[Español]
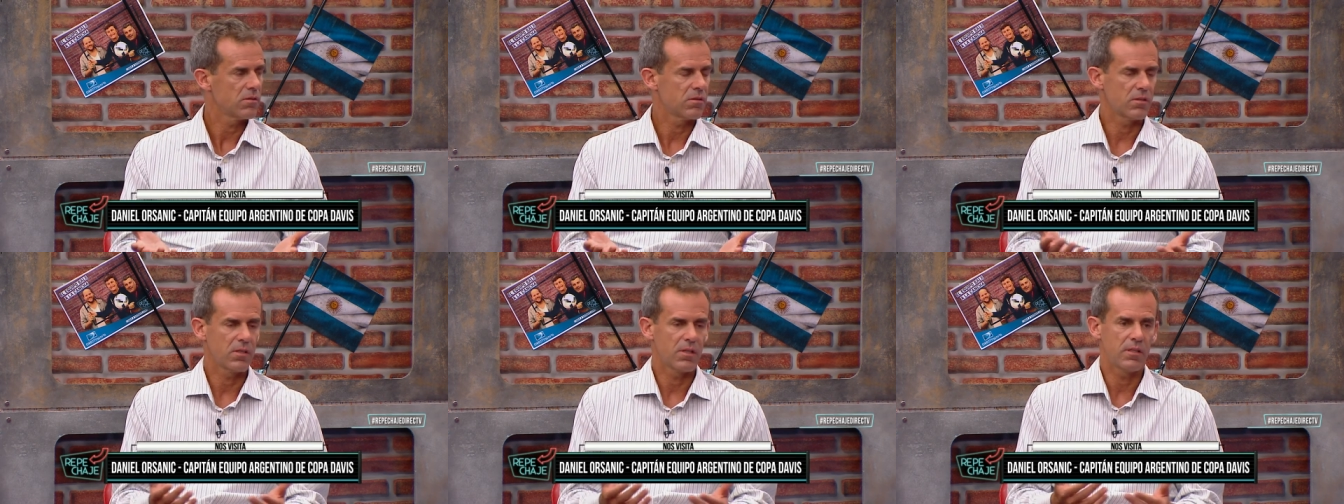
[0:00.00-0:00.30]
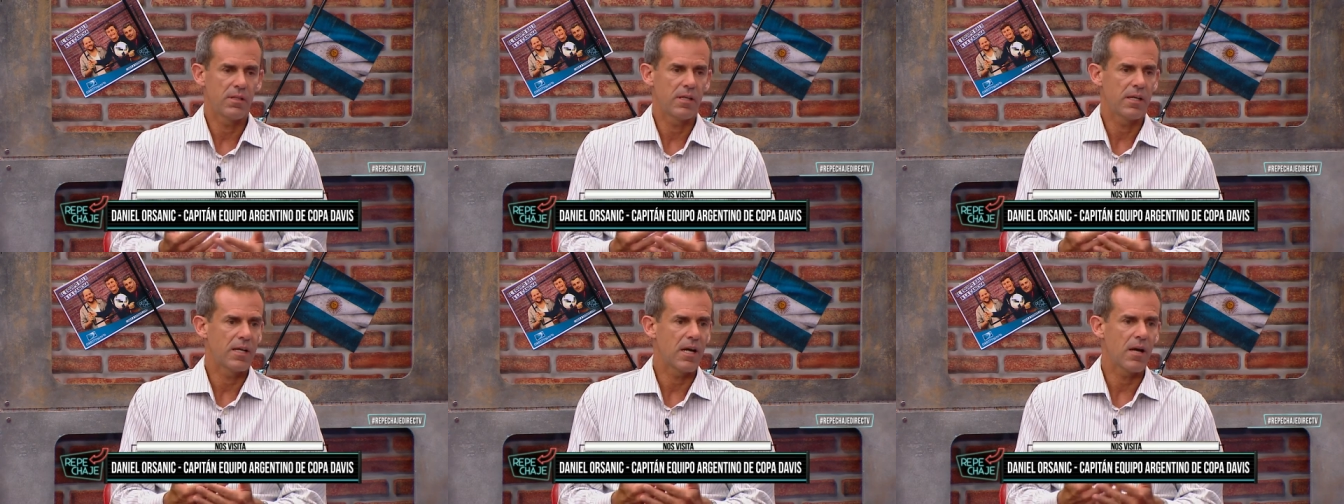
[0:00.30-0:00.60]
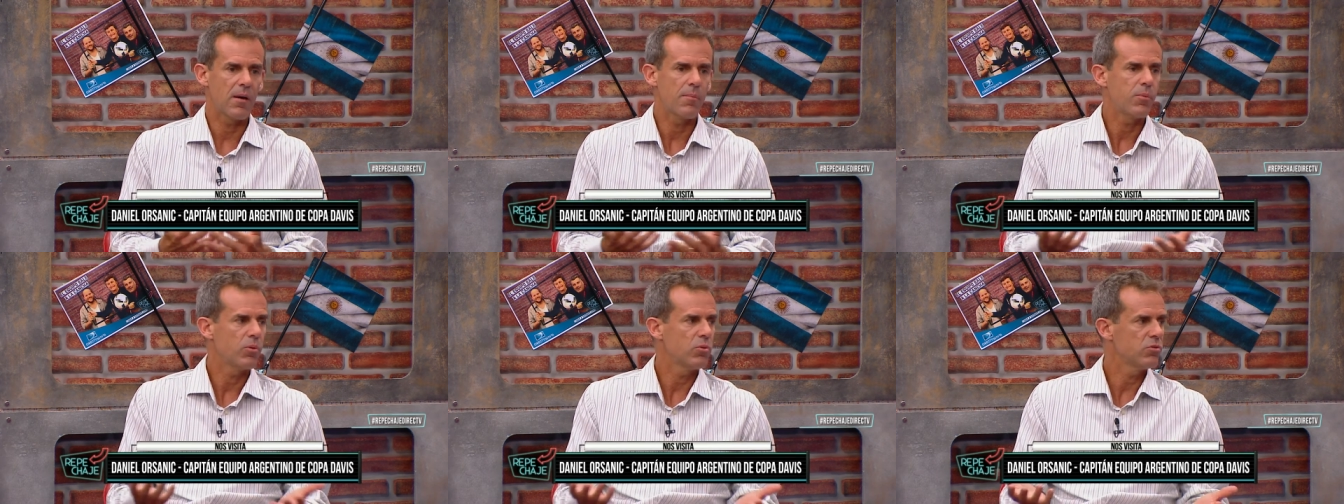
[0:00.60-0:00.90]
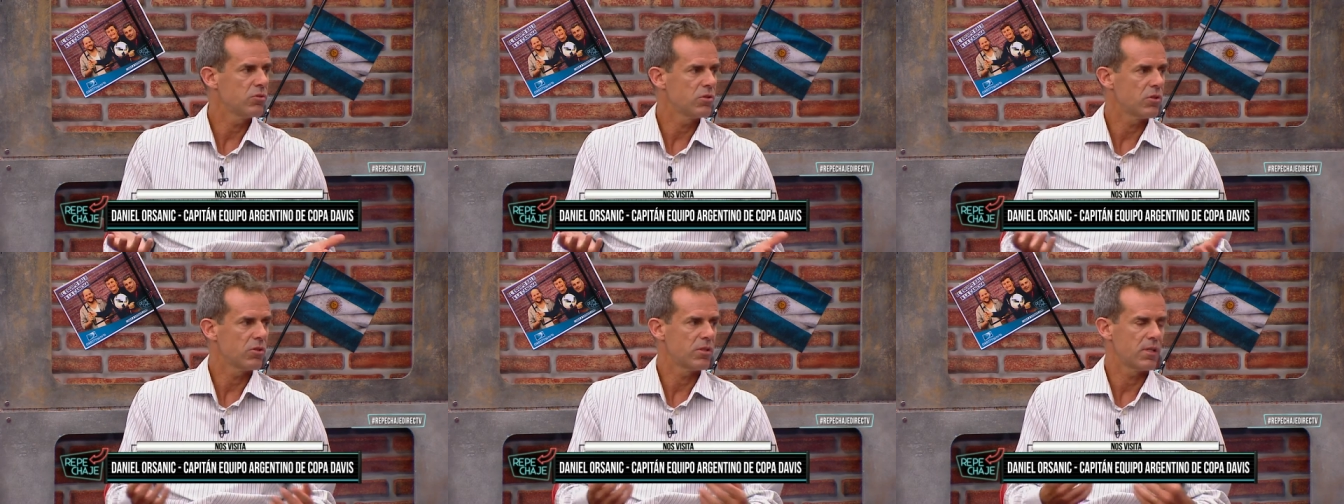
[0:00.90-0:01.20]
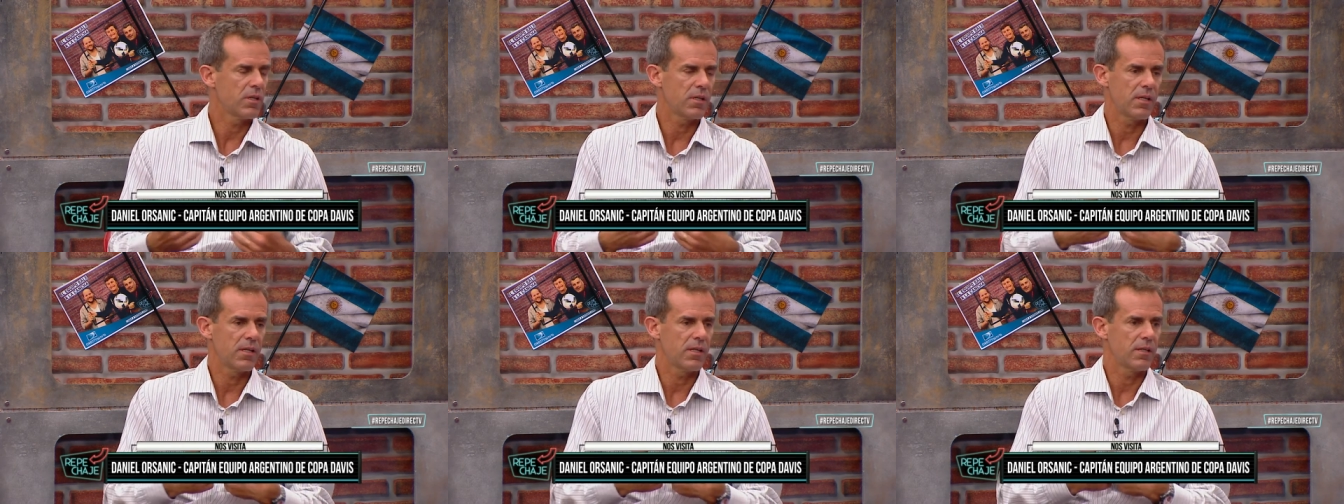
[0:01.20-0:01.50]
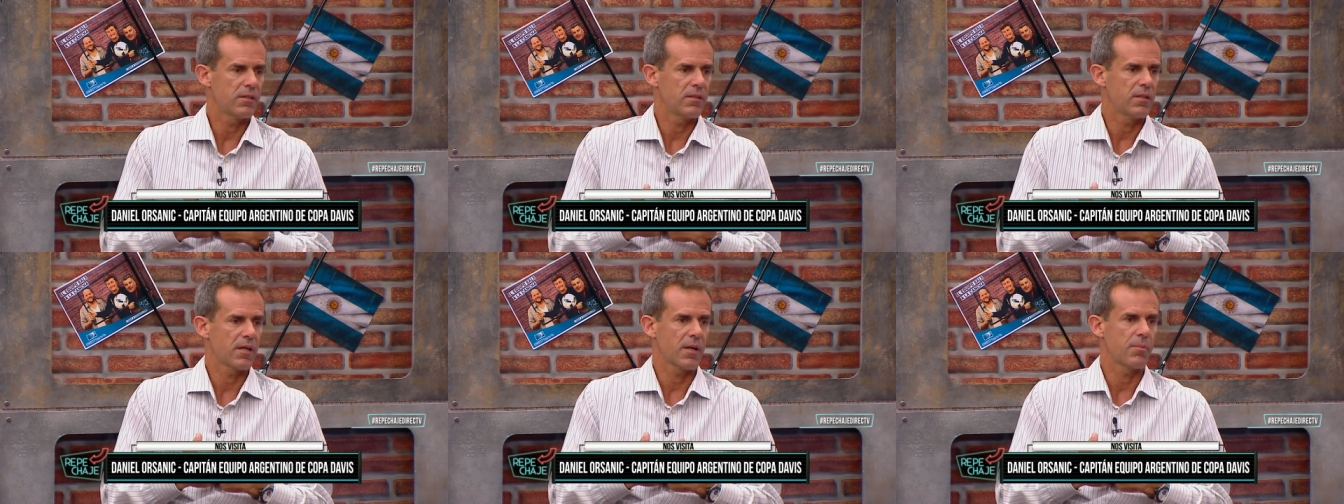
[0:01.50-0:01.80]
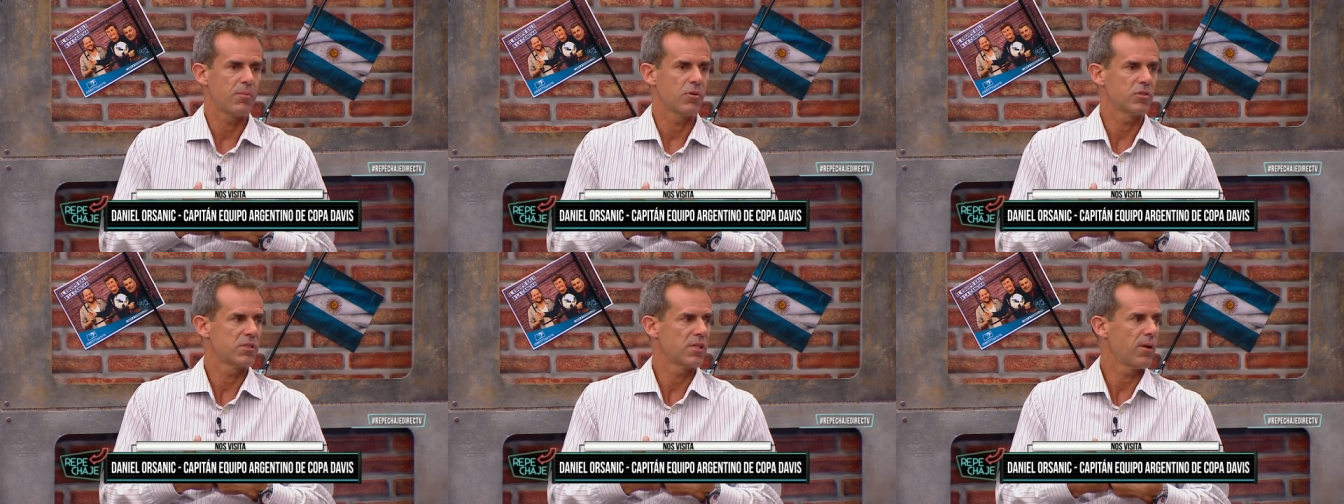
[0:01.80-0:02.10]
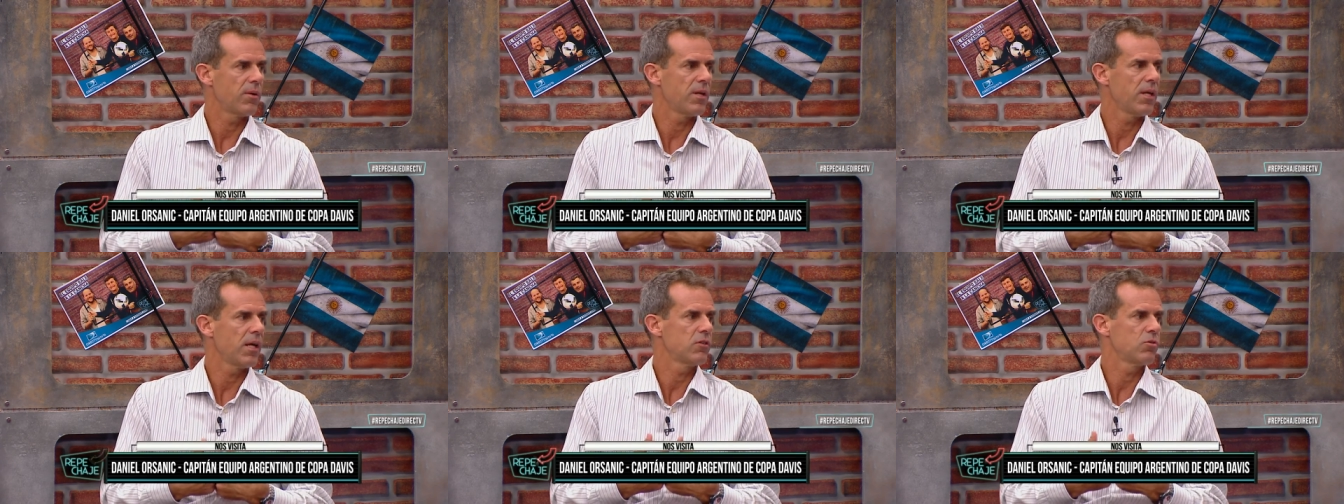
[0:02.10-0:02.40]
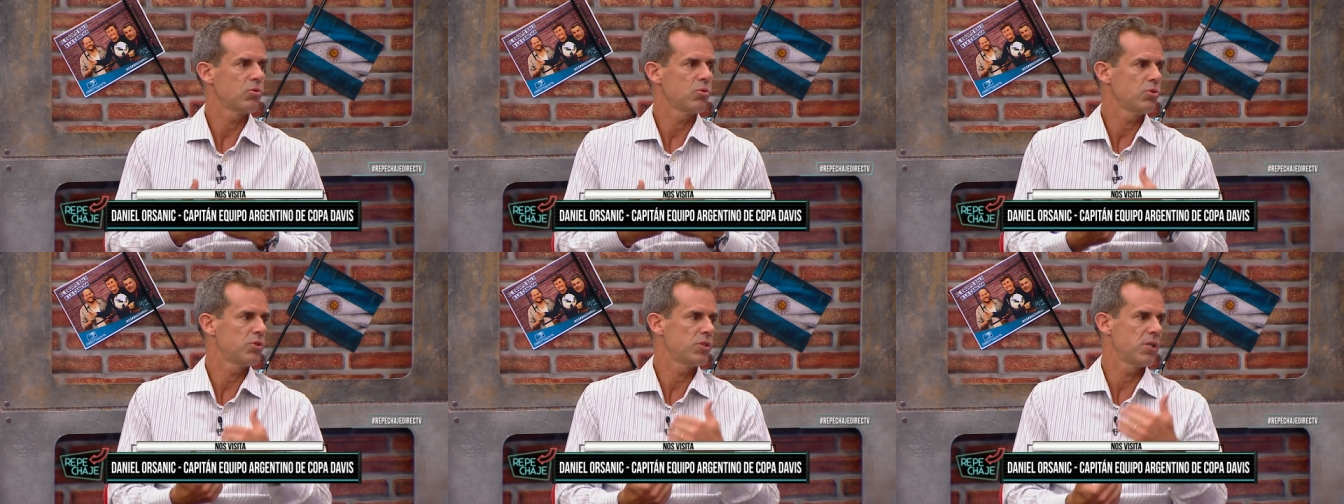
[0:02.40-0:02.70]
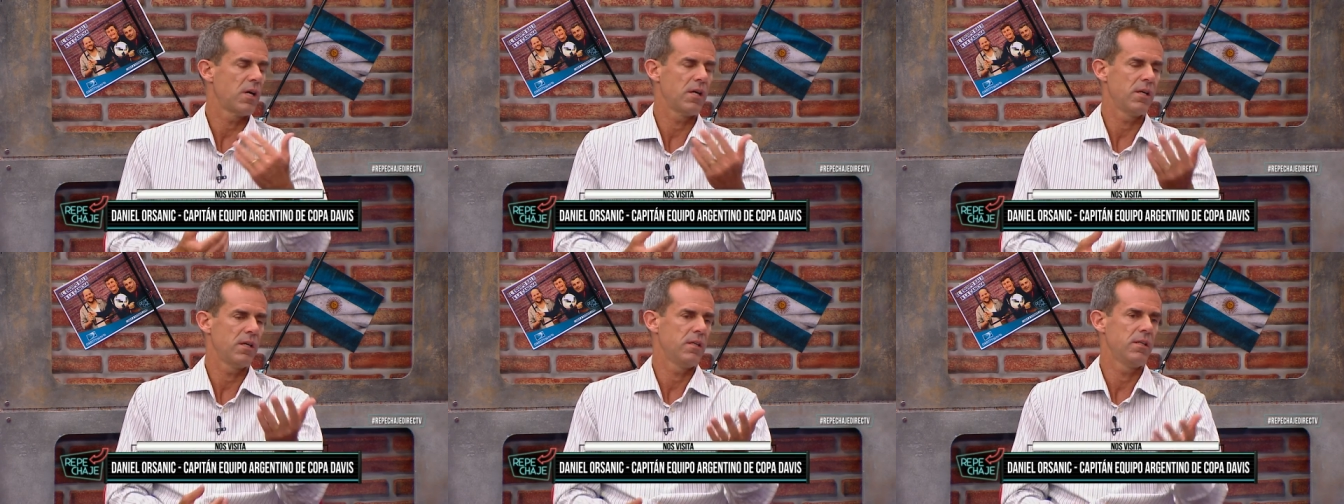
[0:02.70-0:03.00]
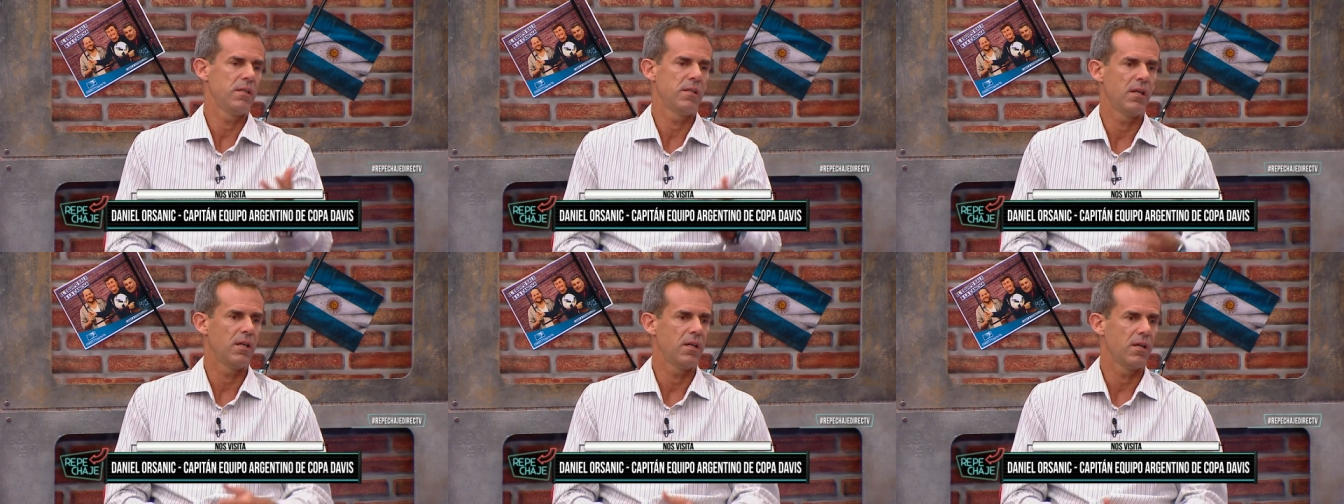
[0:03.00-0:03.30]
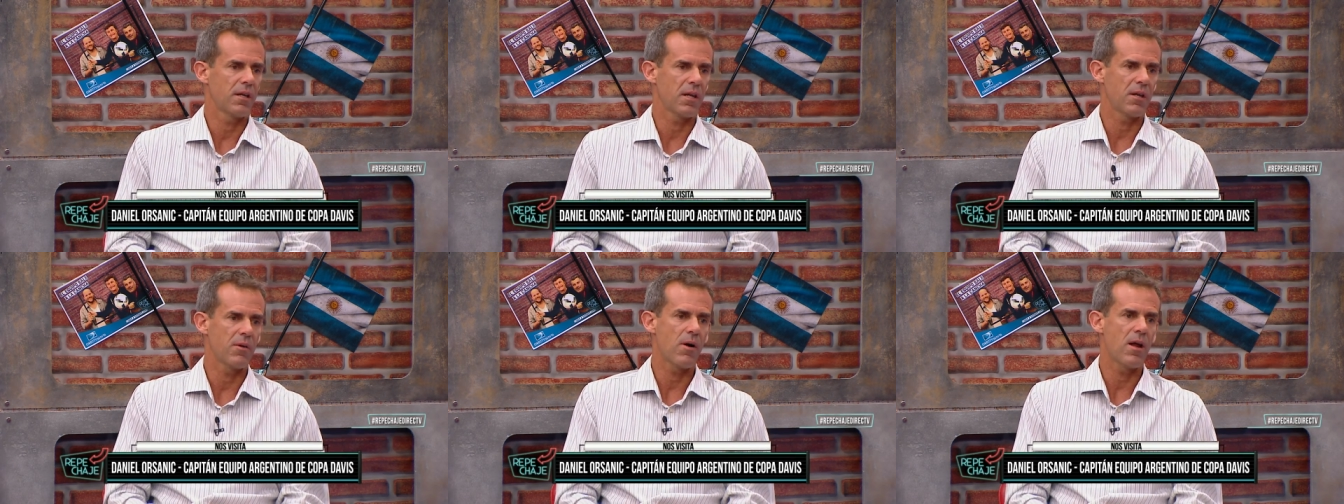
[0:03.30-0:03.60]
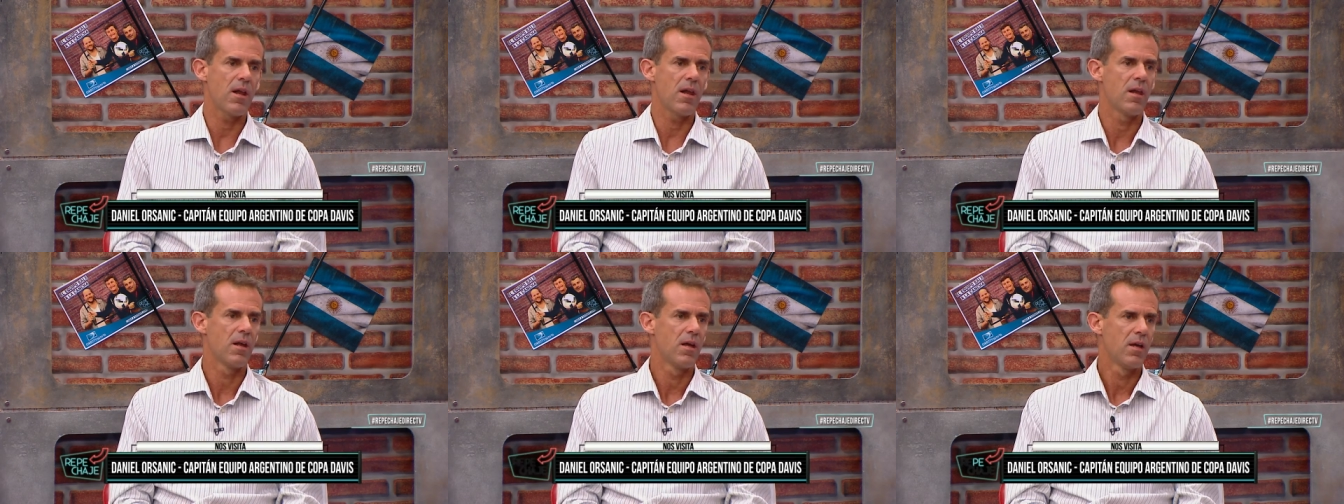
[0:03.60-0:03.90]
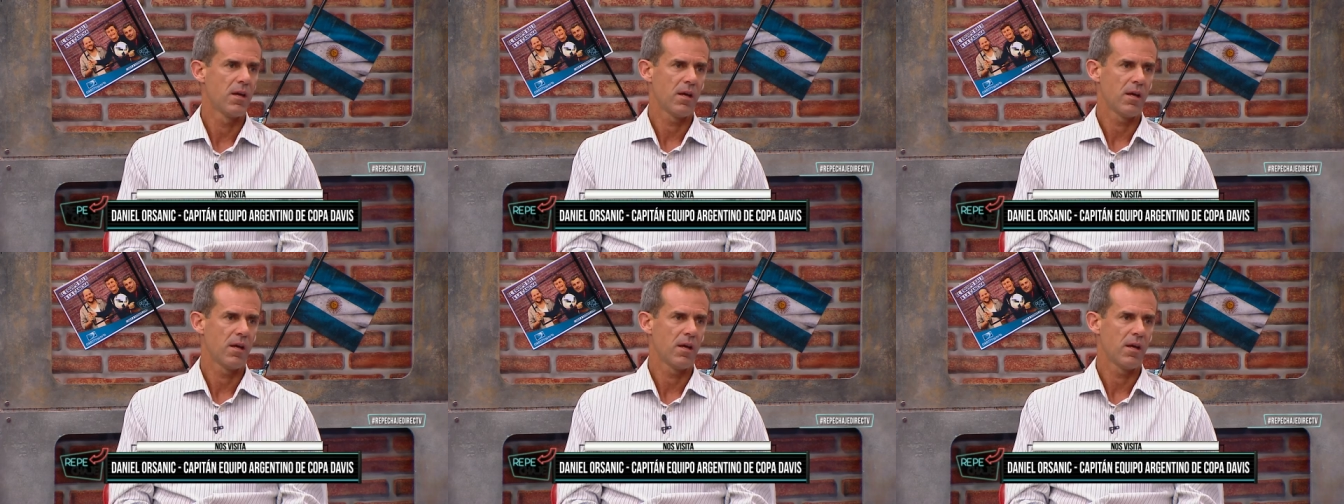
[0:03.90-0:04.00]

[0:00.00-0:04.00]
de cada punto, es responsabilidad tuya y del rival.